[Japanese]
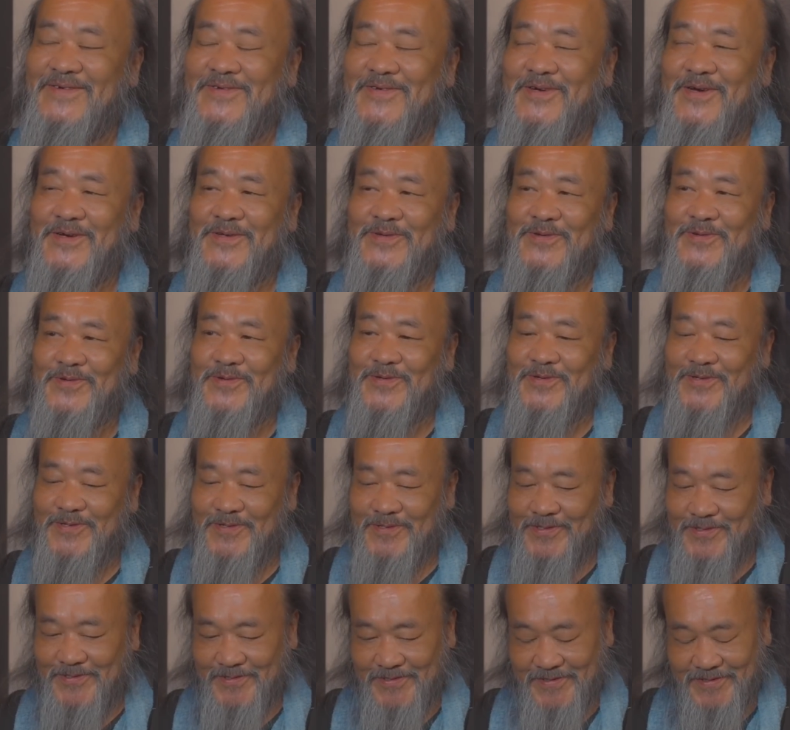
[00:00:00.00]
あ
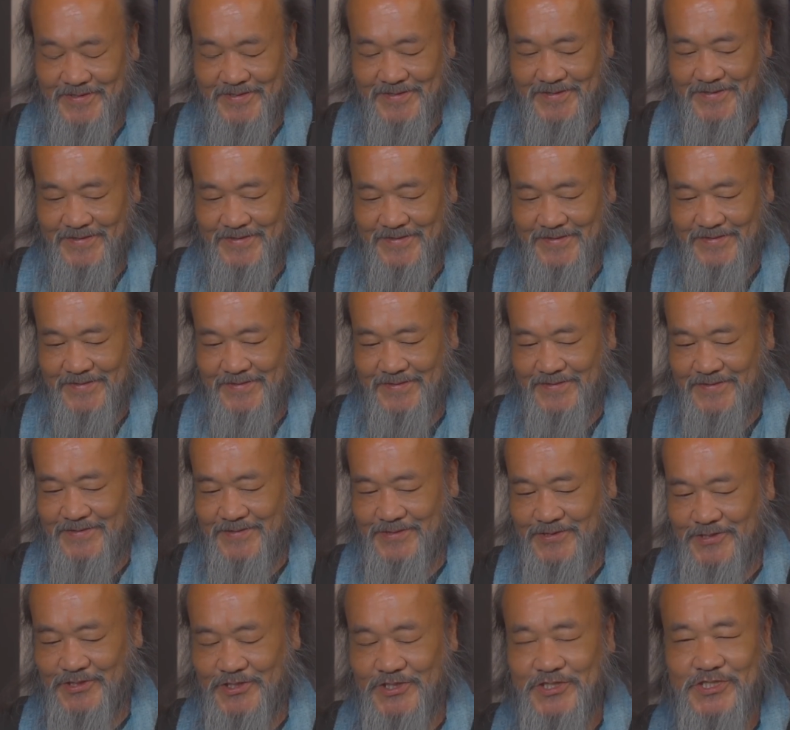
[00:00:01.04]
の、
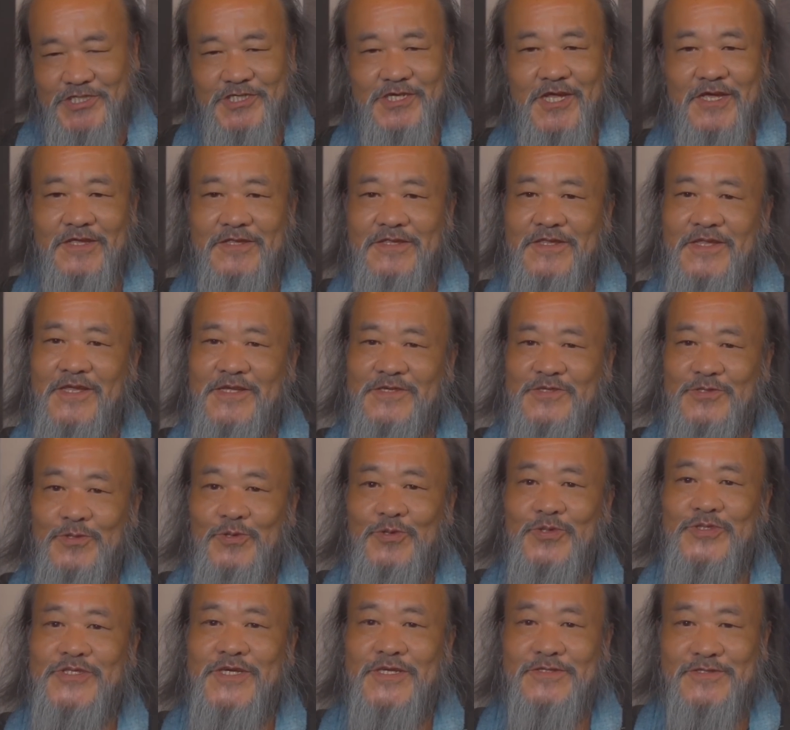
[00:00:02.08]
思念で
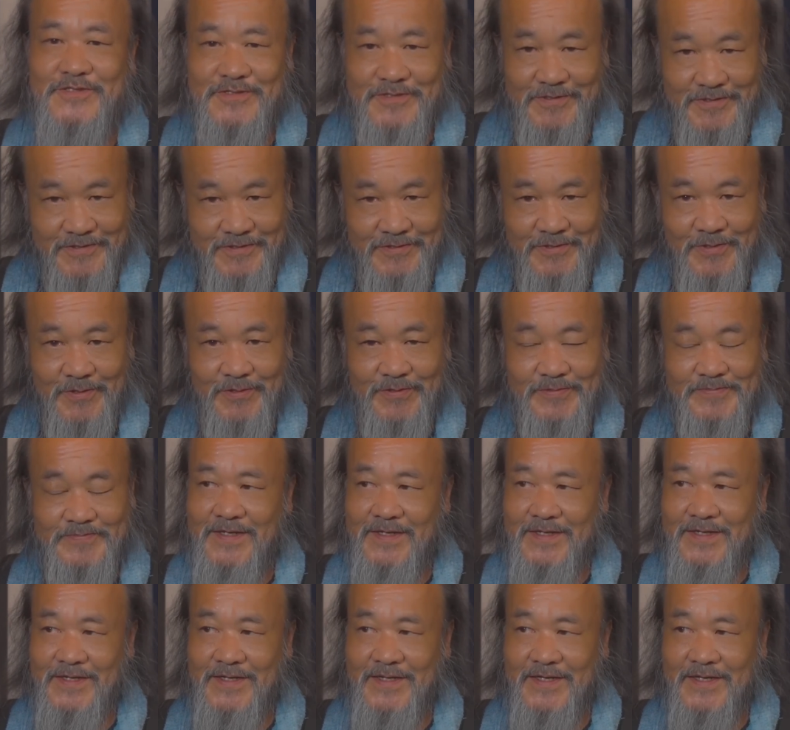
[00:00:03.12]
操作すると
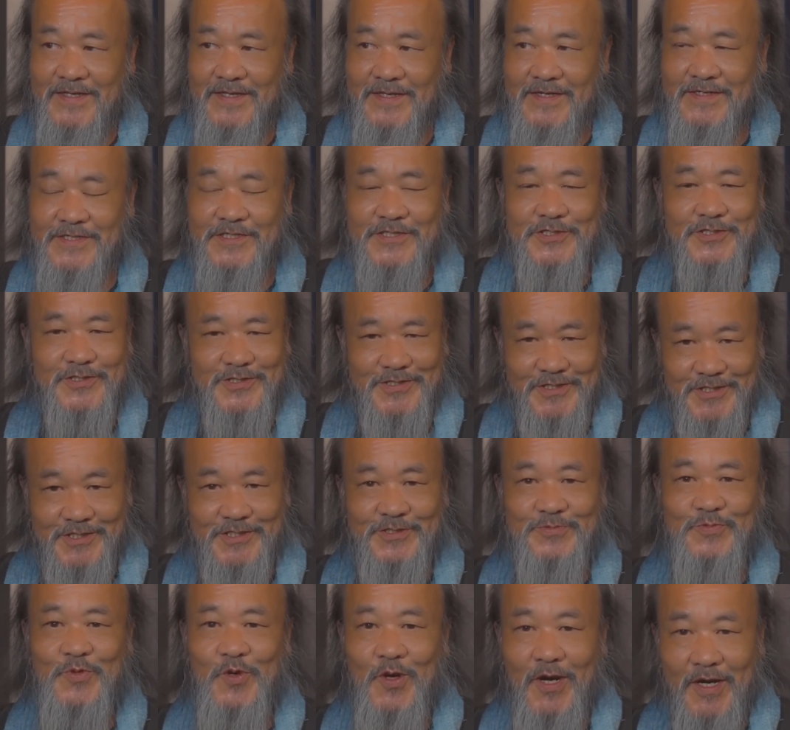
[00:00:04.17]
だから
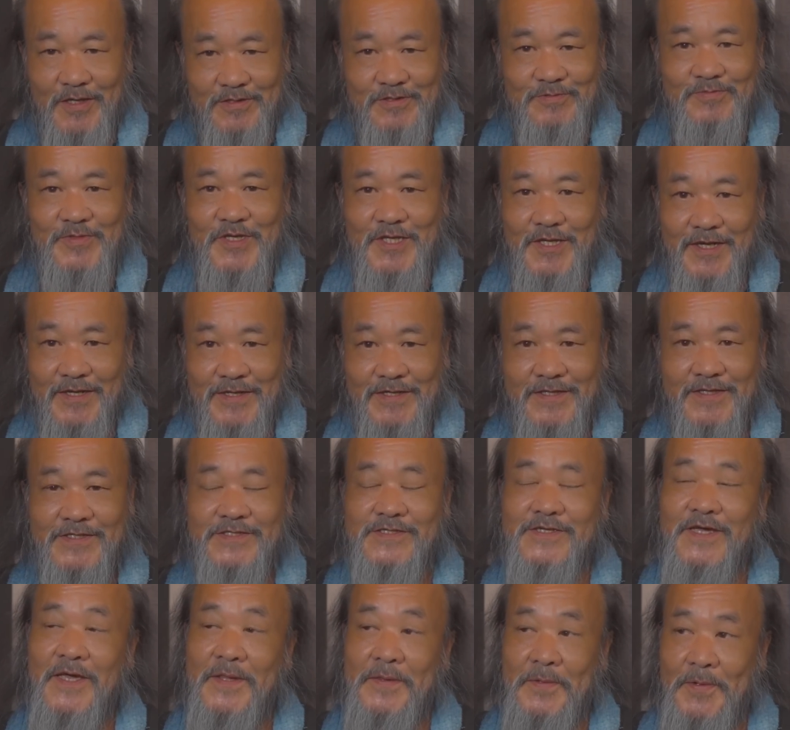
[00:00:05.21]
スイッチもあるみたいで
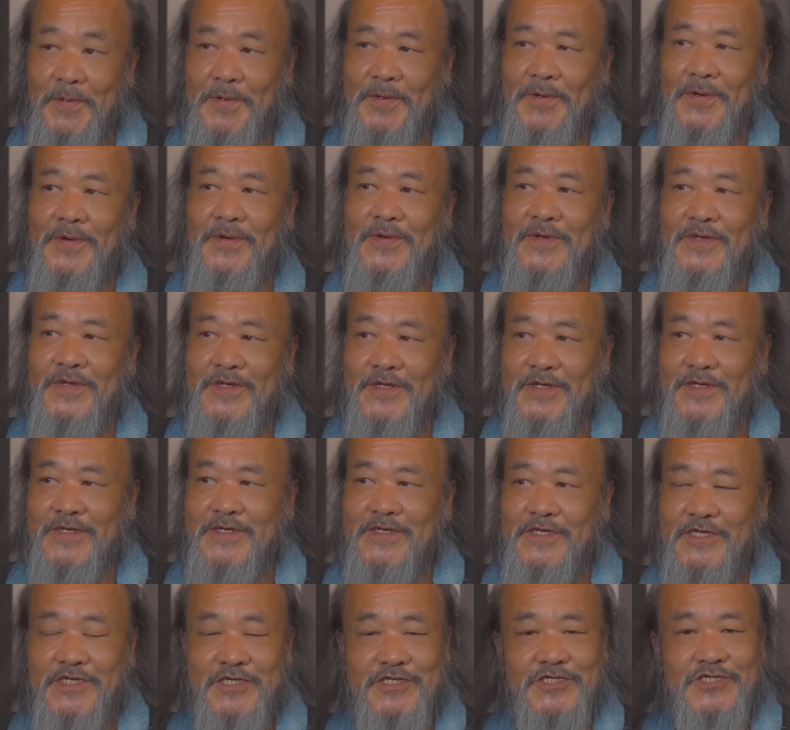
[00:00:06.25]
すけど
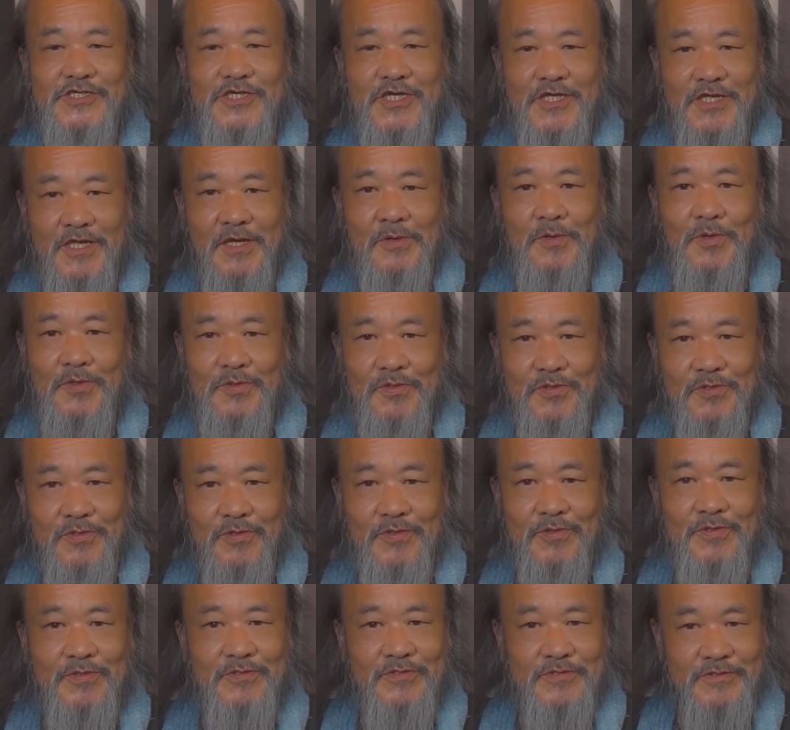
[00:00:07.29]
意識で
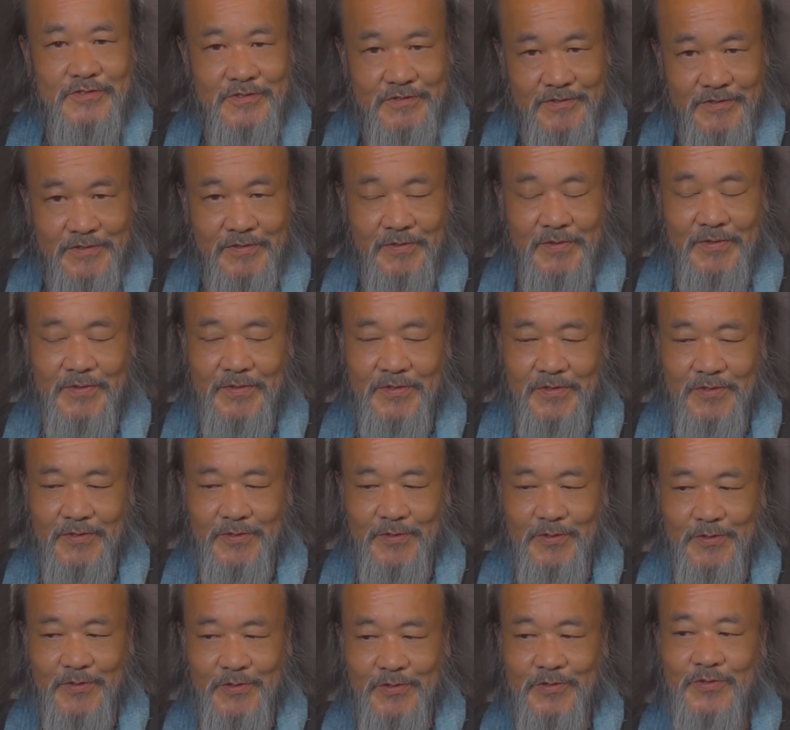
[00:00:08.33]
コントロールすると
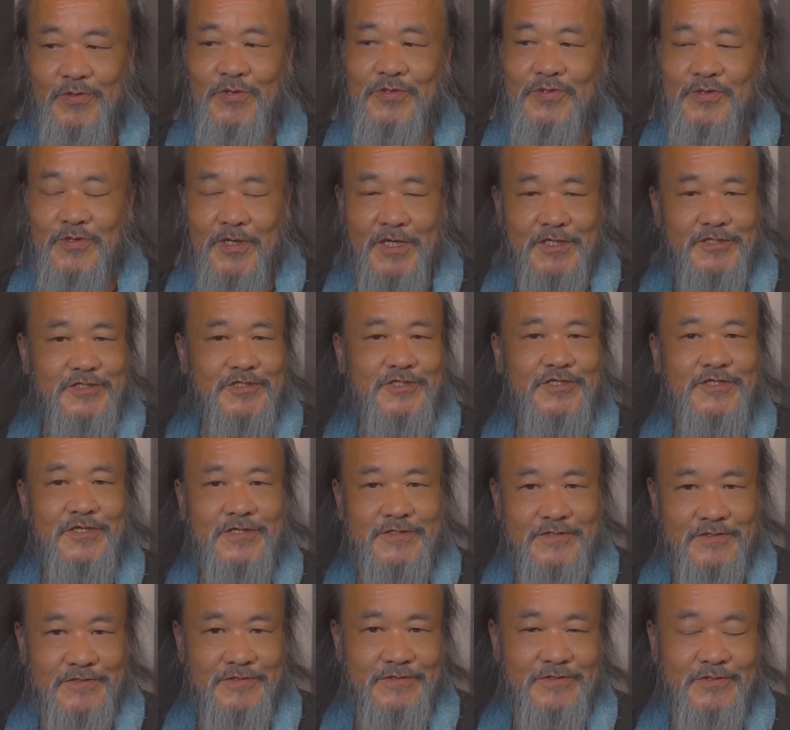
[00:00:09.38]
いうことらしいんで
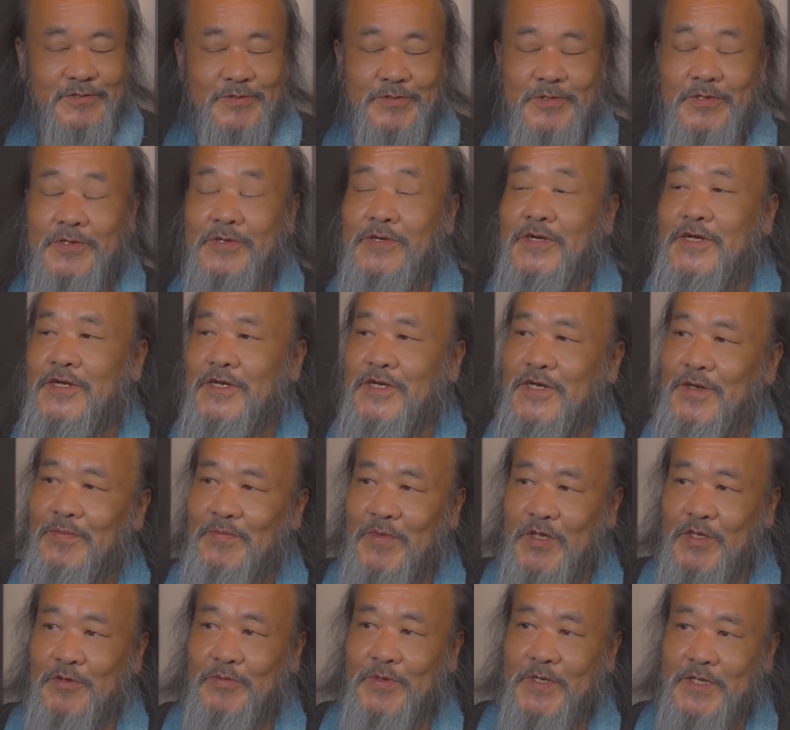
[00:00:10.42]
すその
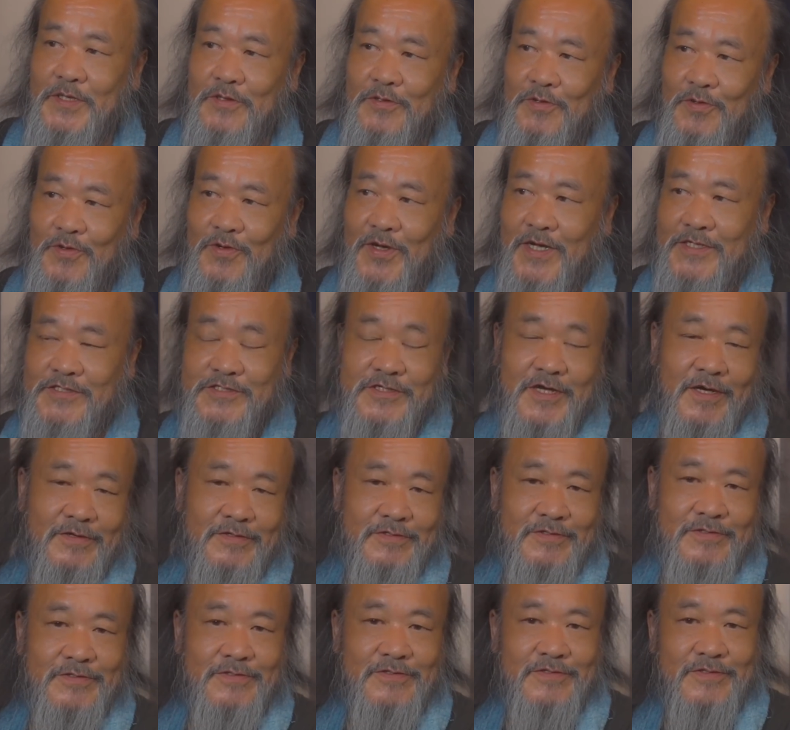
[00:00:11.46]
メドベッドを扱
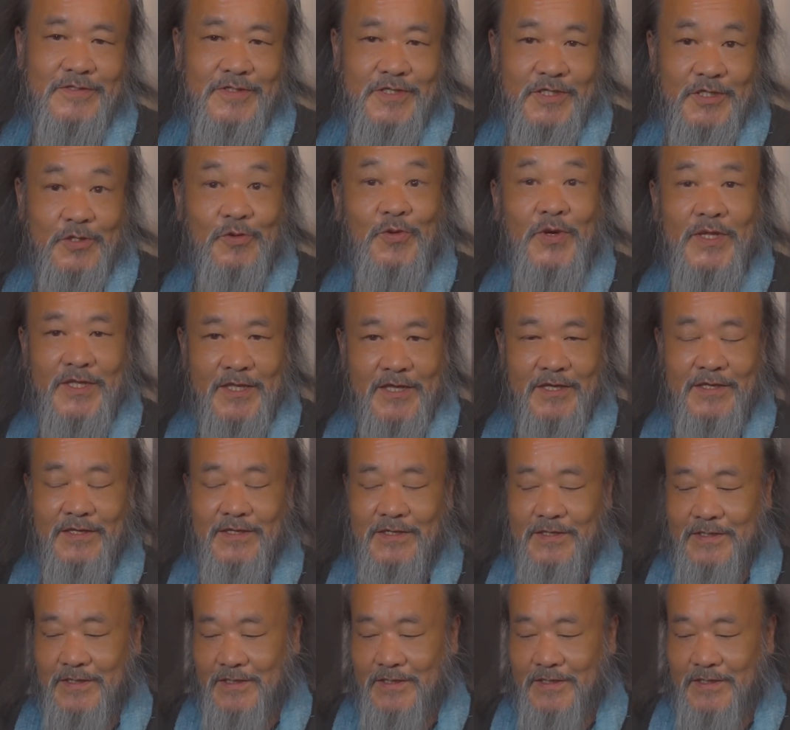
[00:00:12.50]
う人はね